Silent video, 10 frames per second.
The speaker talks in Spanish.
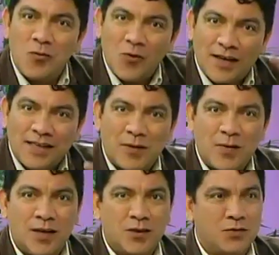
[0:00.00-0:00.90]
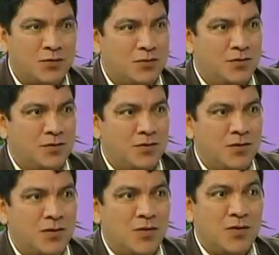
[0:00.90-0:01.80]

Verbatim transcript: lo que está viendo. No, no.